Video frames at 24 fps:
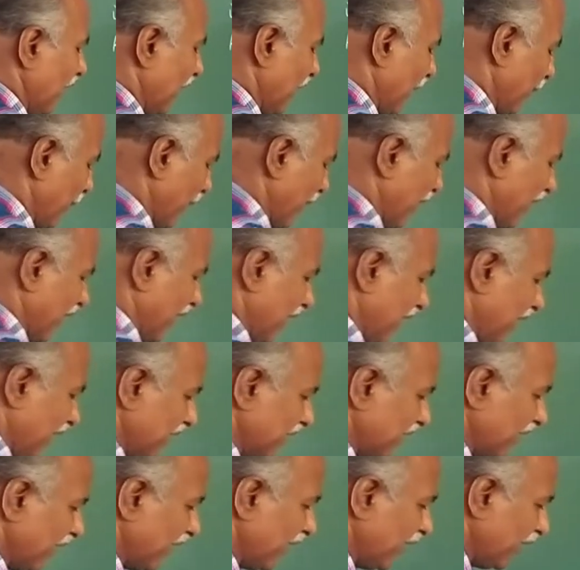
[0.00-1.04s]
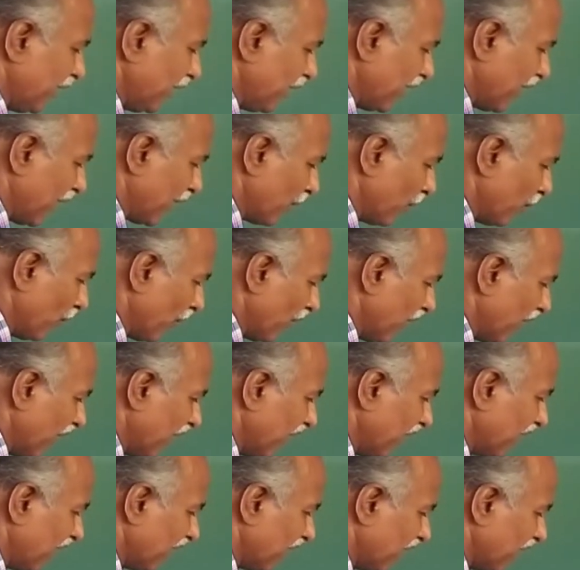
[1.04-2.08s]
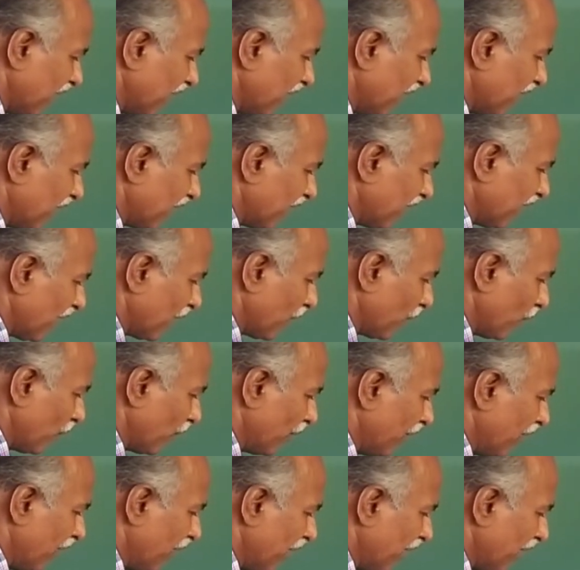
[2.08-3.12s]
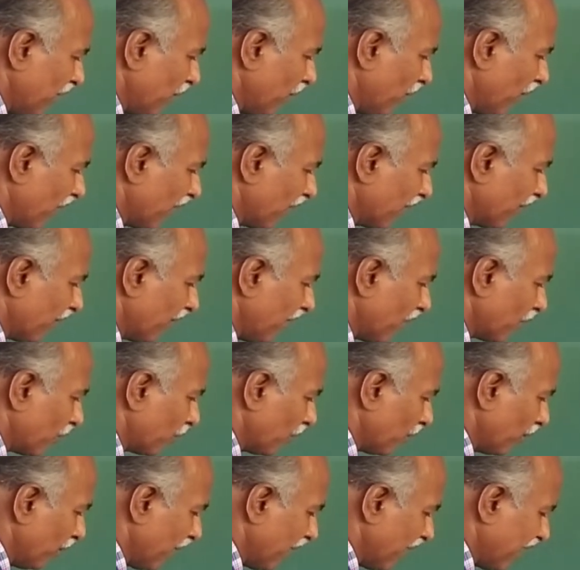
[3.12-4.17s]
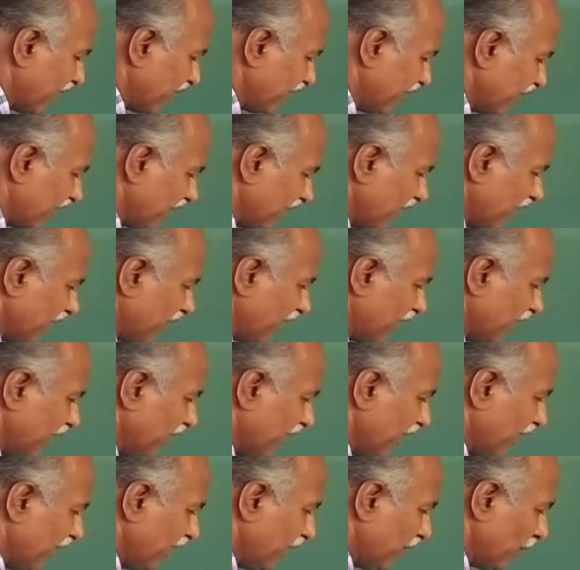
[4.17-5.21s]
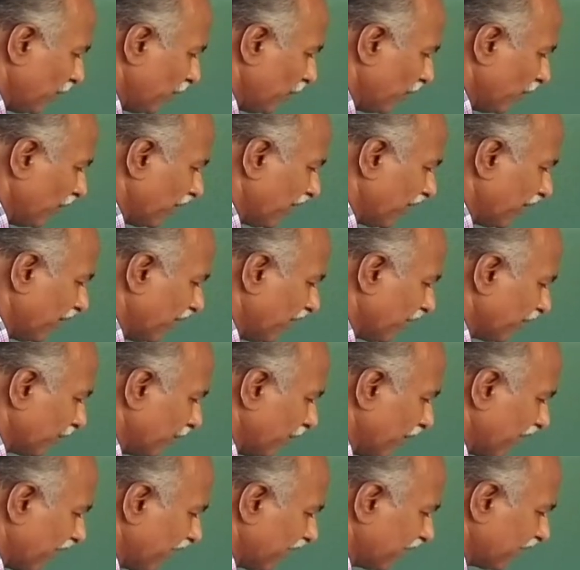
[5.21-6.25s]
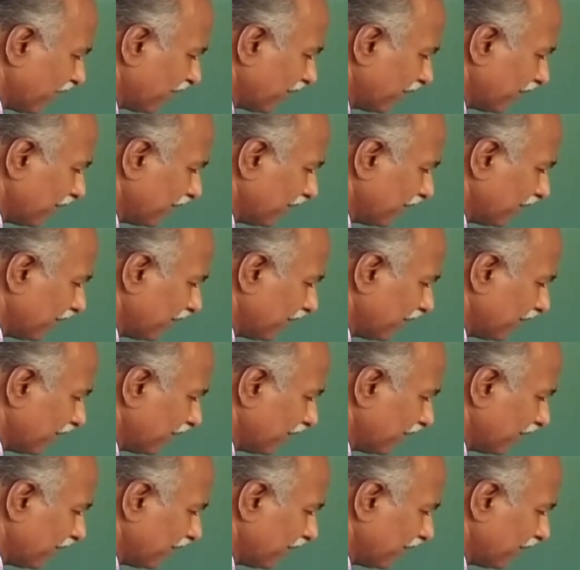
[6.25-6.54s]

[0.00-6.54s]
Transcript: அப்போ இந்த ரெண்டு டயோடில் டயோட் டி ஒன் ஃபார்வர்ட் பயஸ் டி டூ ரிவர்ஸ் பயஸ்